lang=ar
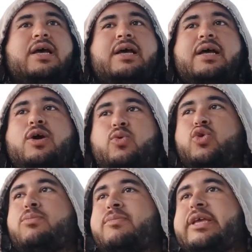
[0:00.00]
آه،
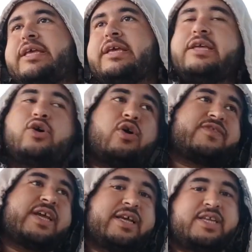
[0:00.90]
ويقوم يقف
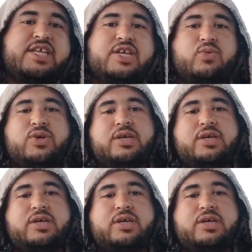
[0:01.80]
تاني